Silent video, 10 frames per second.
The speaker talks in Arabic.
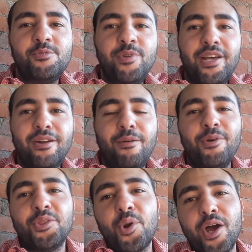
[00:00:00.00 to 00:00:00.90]
بسم الله
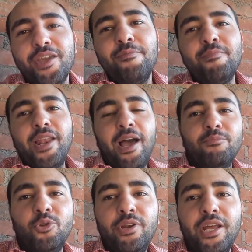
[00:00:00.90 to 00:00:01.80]
الرحمن الرحيم
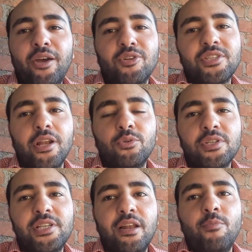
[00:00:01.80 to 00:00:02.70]
الحمد لله والصلاة
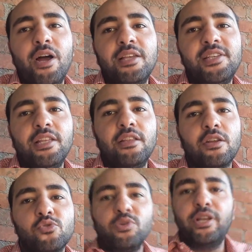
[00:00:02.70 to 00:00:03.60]
والسلام على سيدنا
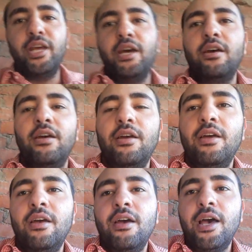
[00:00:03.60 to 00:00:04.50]
رسول الله
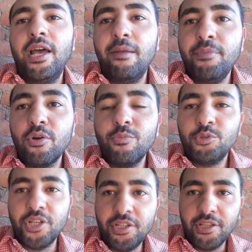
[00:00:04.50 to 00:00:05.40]
أهلا بكم
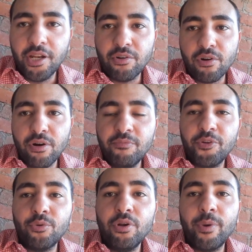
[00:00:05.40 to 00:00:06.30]
مشاهدينا الكرام
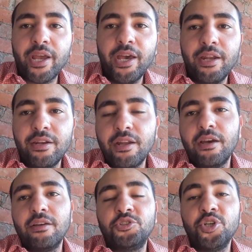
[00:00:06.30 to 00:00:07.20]
في كل مكان
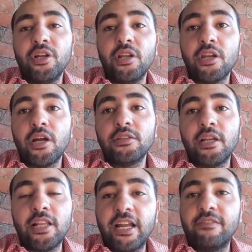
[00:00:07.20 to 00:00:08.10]
إن شاء الله النهاردة
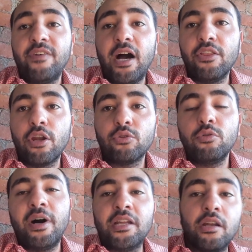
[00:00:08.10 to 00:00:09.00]
نتعرف مع
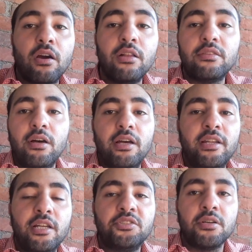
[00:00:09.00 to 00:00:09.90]
حضراتكم عن الخلطة
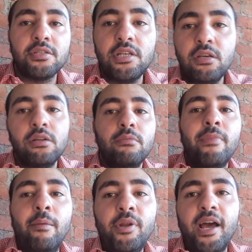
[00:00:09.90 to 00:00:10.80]
اللي أنا شخصيا
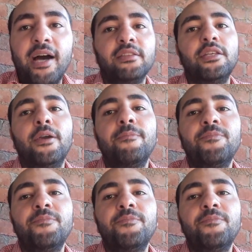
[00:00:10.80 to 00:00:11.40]
بعملها عندي